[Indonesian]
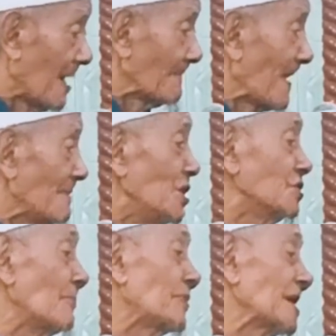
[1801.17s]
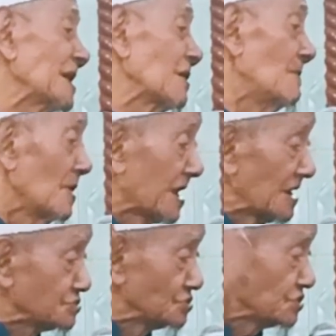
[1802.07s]
Bapakmu iku biyen nek ngomong
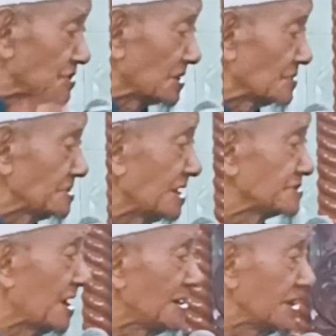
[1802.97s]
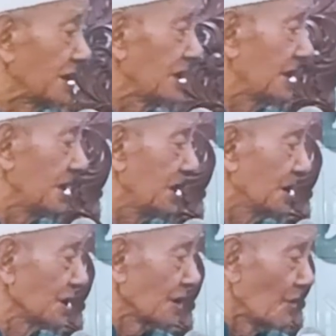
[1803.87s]
gak cocok karo kenyataane.
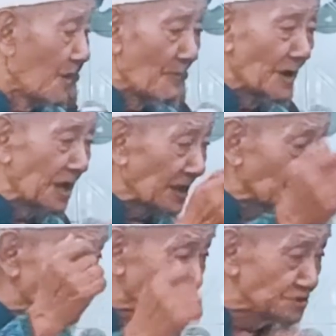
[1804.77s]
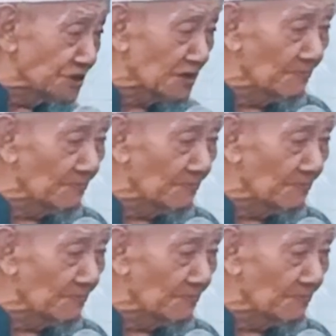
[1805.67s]
Nek ngomong aku cinta